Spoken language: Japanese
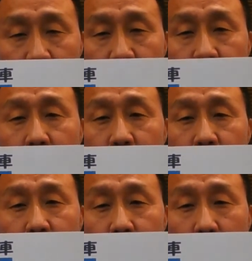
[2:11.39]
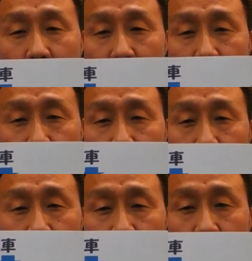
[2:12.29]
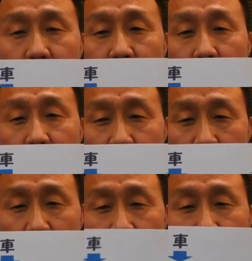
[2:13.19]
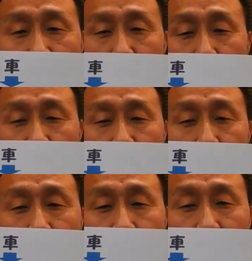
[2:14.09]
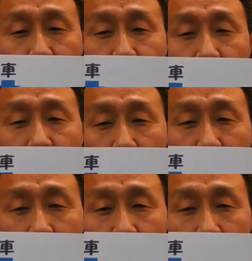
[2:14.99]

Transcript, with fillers: 普通車原付きですよね原付きのこと車って言いませんよね